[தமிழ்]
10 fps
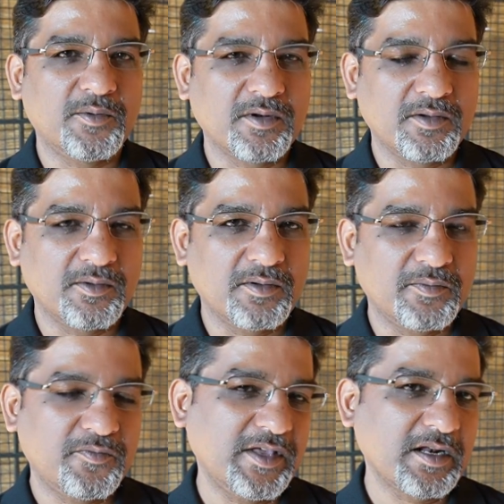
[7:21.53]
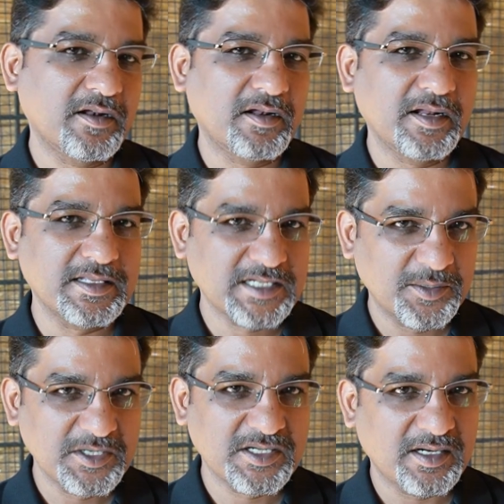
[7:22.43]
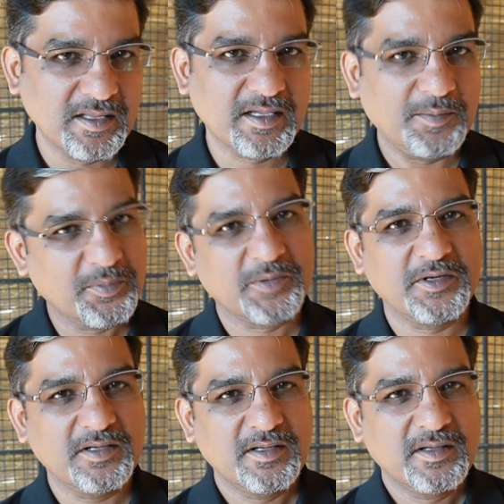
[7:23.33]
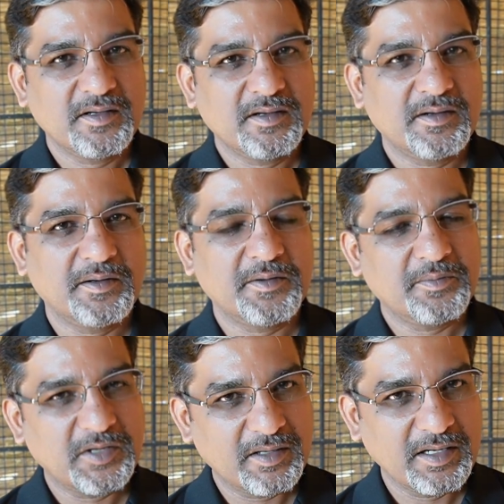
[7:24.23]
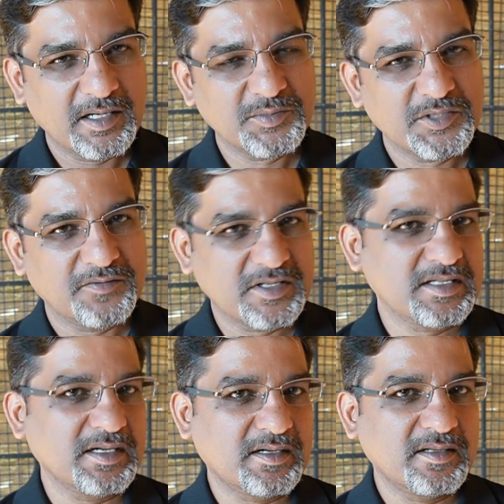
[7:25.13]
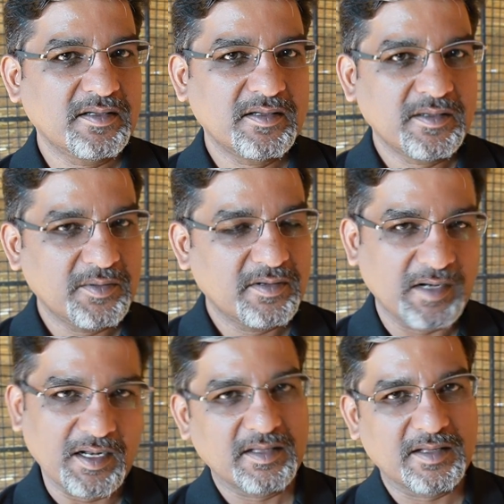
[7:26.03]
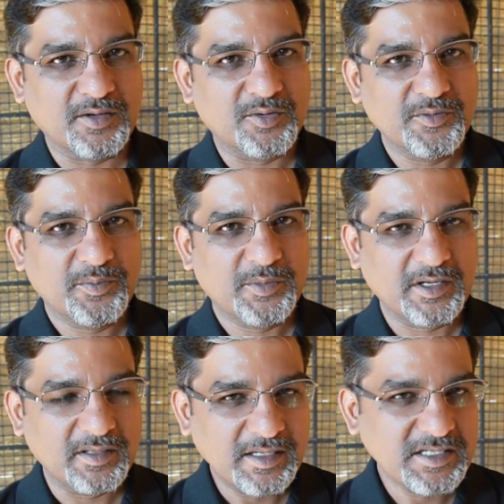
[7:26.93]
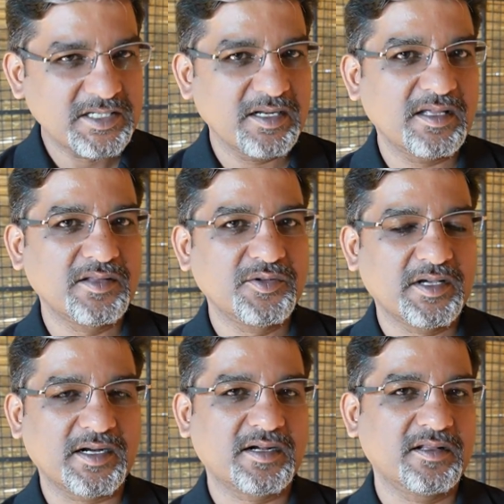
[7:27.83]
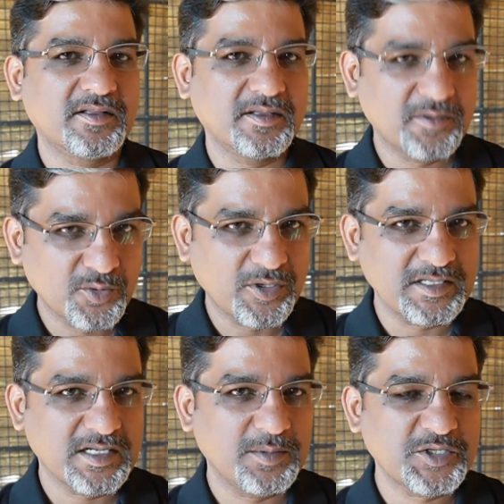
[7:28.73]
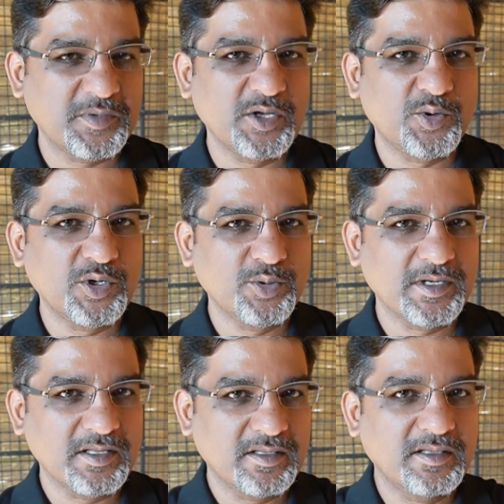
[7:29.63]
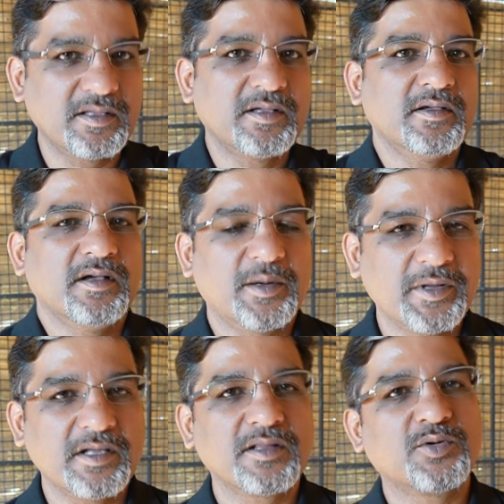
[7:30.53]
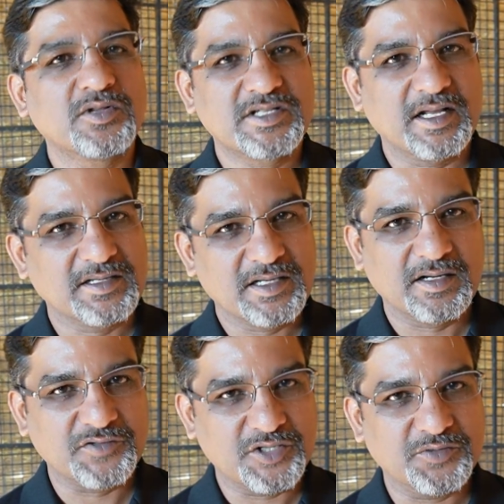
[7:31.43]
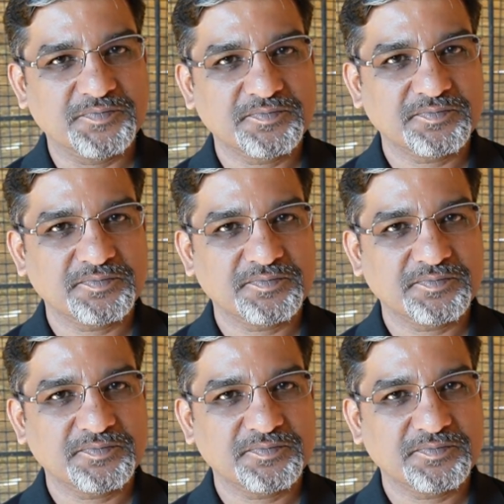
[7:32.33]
ஒரு வேறெல்லாம் நல்லா எஸ்டாப்ளிஷ் ஆனதுக்கப்புறமா இன் டர்ம்ஸ் ஆஃப் ரிசல்ட் நல்லா தான் இருக்கும் பட் அந்த இனிஷியலாக அதை வந்து கரெக்டாக அந்த ரூட் எஸ்டாப்ளிஷ் பண்ணி கொண்டு வர்றது அப்படிங்கிறது கொஞ்சம் சேலஞ்சிங்கான விஷயம்